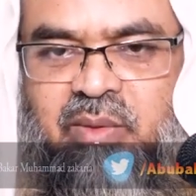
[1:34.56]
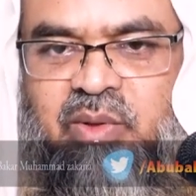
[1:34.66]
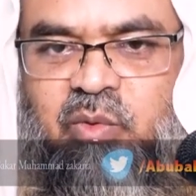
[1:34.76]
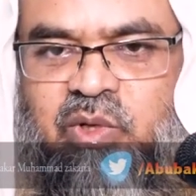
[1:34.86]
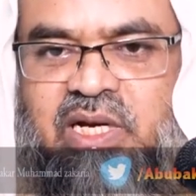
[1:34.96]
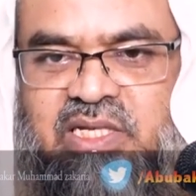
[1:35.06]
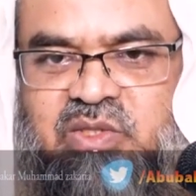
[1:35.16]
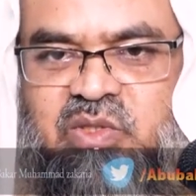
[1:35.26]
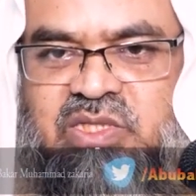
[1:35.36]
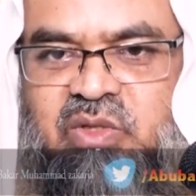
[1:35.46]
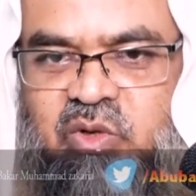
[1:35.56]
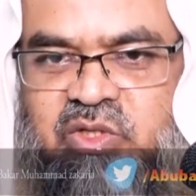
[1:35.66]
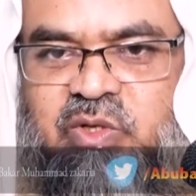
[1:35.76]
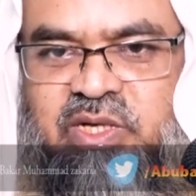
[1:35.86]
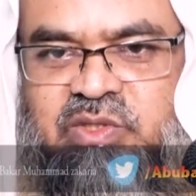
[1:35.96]
এমন গুনার কাজ করেছেন
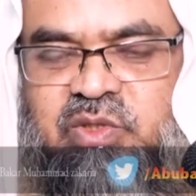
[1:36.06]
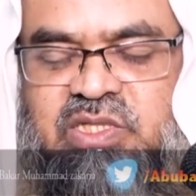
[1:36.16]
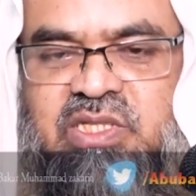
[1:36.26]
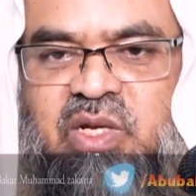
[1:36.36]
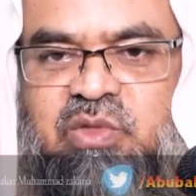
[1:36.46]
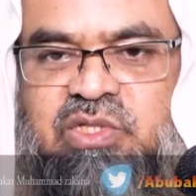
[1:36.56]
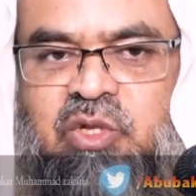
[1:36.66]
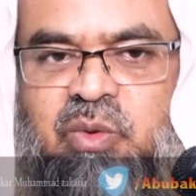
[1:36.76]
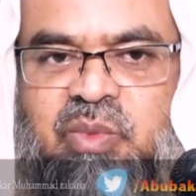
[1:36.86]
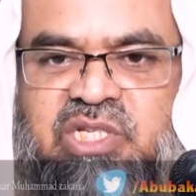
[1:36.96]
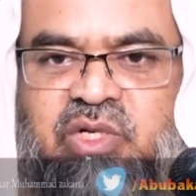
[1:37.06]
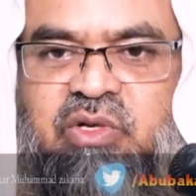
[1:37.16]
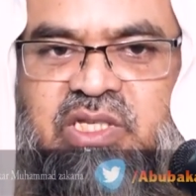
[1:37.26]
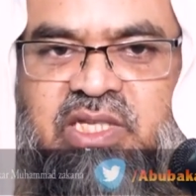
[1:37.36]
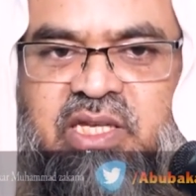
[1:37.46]
গরহিত কাজ করেছেন তার উচিত হবে বেশি
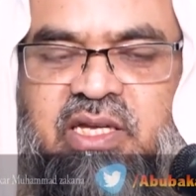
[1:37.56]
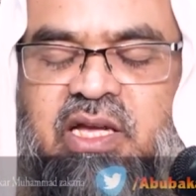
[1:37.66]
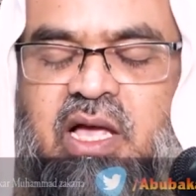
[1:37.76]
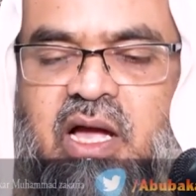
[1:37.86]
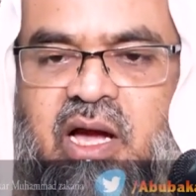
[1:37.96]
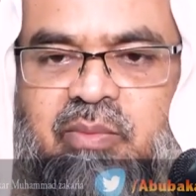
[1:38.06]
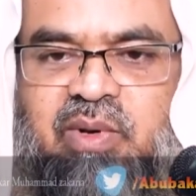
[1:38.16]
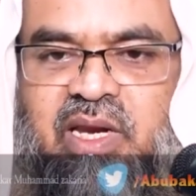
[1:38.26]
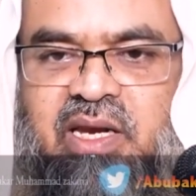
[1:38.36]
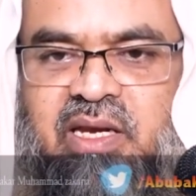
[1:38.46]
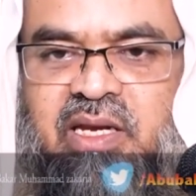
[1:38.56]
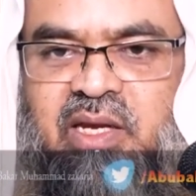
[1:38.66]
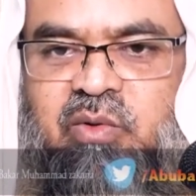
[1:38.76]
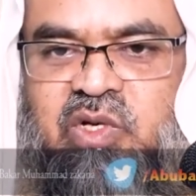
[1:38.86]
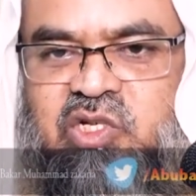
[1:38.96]
করে দিয়ে আপনার
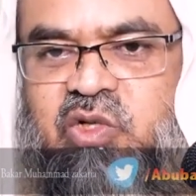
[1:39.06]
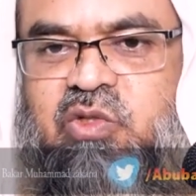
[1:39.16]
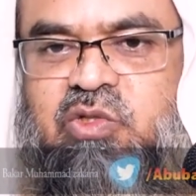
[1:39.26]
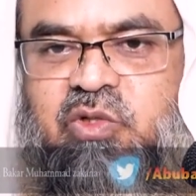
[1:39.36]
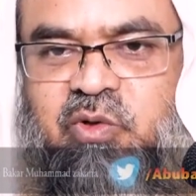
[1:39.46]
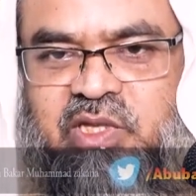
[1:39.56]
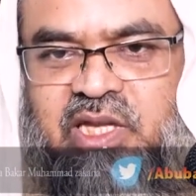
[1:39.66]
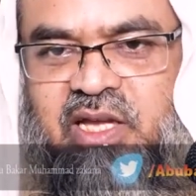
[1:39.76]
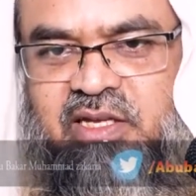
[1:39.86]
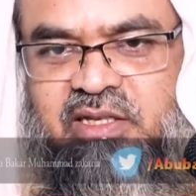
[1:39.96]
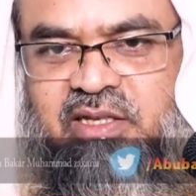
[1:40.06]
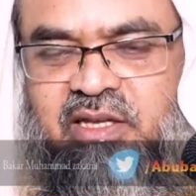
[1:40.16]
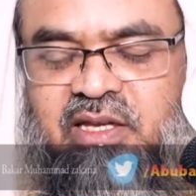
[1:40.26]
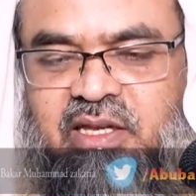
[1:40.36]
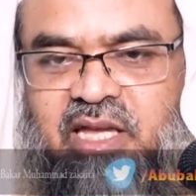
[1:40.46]
নানুকে সন্তুষ্ট করে দেয়া
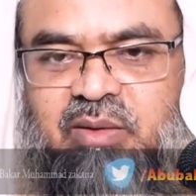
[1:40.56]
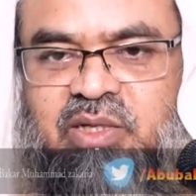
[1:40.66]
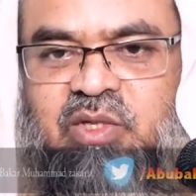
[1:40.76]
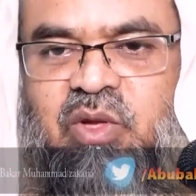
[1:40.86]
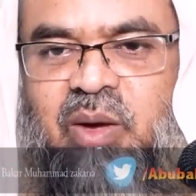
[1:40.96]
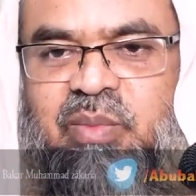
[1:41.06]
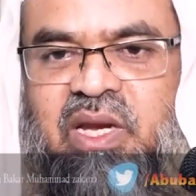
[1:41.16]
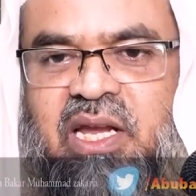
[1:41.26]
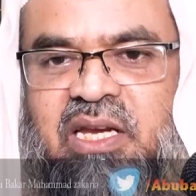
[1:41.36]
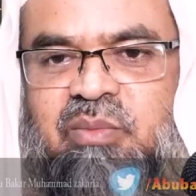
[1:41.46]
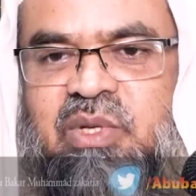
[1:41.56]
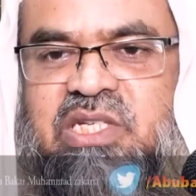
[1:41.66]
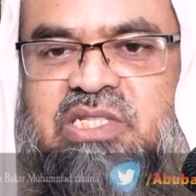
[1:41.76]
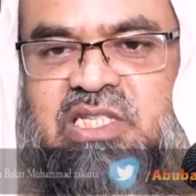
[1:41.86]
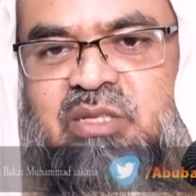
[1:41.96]
কিন্তু আপনার নানি
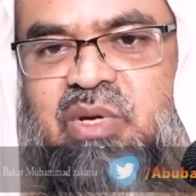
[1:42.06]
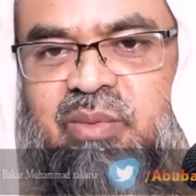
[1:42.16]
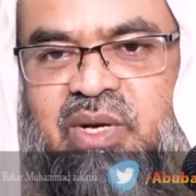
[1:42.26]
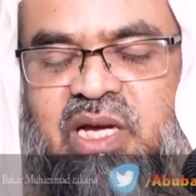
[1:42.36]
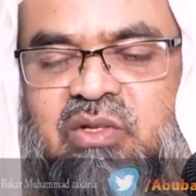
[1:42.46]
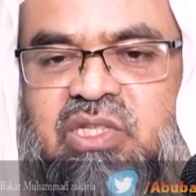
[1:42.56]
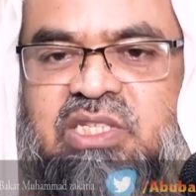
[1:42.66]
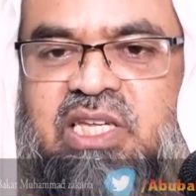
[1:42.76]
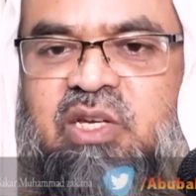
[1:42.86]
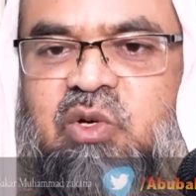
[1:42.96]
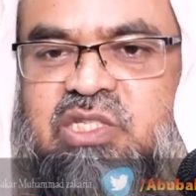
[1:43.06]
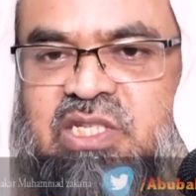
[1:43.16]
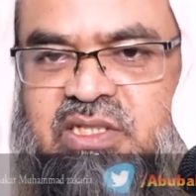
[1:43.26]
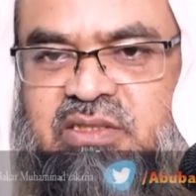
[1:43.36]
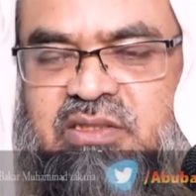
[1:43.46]
বেশি চাইতে পারবেন না কারণ তিনি দেরি
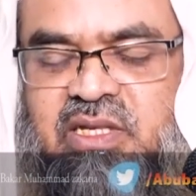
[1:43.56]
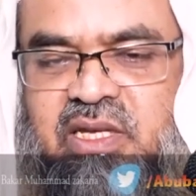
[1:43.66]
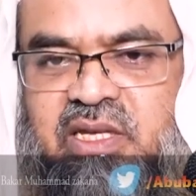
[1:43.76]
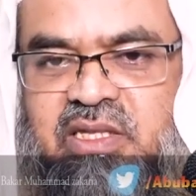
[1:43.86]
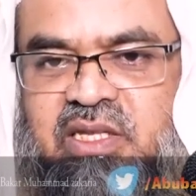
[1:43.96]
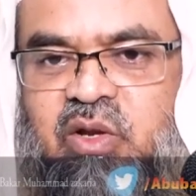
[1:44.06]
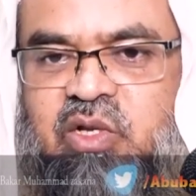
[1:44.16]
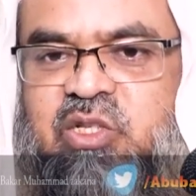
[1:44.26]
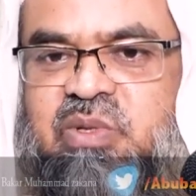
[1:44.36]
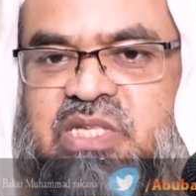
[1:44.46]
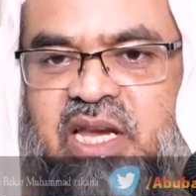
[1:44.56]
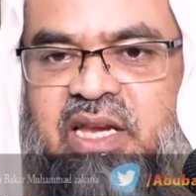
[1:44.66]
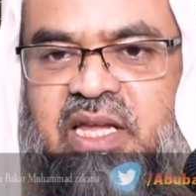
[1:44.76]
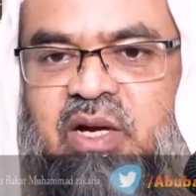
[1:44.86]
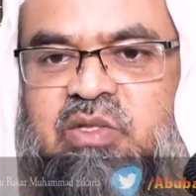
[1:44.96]
করেছেন তিনি অনেক সময় চান
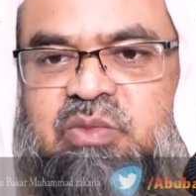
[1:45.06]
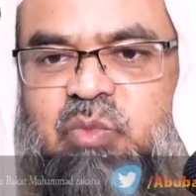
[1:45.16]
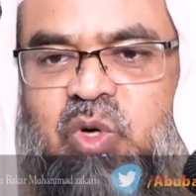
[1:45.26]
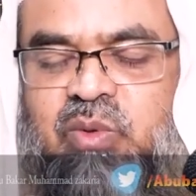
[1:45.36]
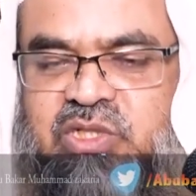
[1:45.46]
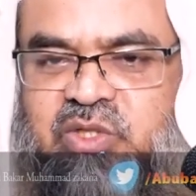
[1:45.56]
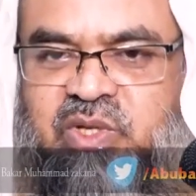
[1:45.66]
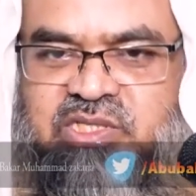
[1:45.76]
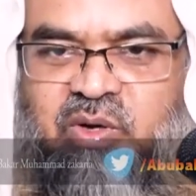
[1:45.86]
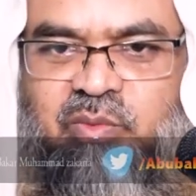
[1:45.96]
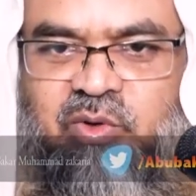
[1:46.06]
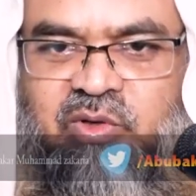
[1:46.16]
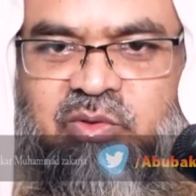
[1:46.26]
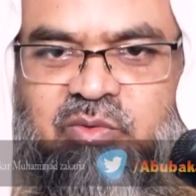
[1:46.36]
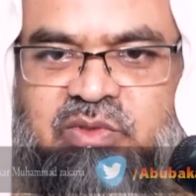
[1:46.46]
না এখন বুড়ো বয়সে ওনার চাওয়ার মনে
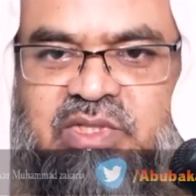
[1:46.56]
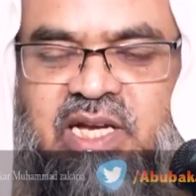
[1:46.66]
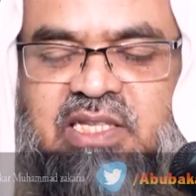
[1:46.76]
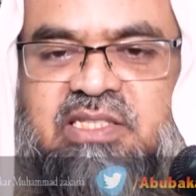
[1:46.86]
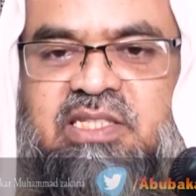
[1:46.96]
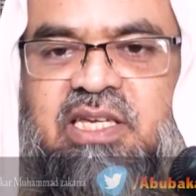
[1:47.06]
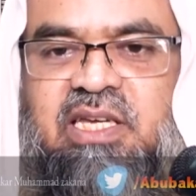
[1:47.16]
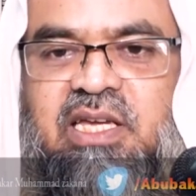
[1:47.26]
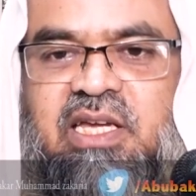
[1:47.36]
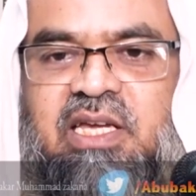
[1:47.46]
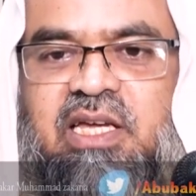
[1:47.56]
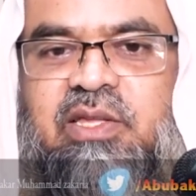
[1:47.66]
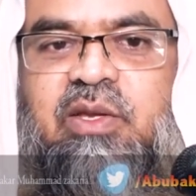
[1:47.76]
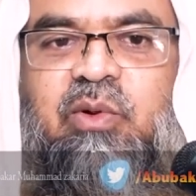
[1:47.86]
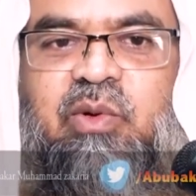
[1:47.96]
দেখা দিছে
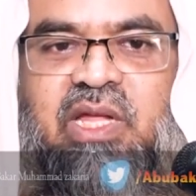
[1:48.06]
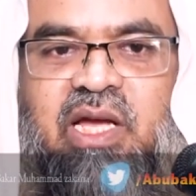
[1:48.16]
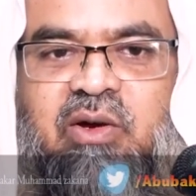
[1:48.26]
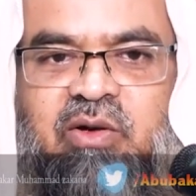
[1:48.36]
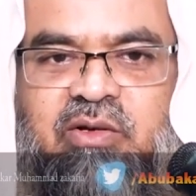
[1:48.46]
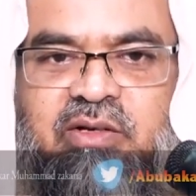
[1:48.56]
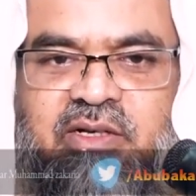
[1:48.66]
এজন্য উনি এখন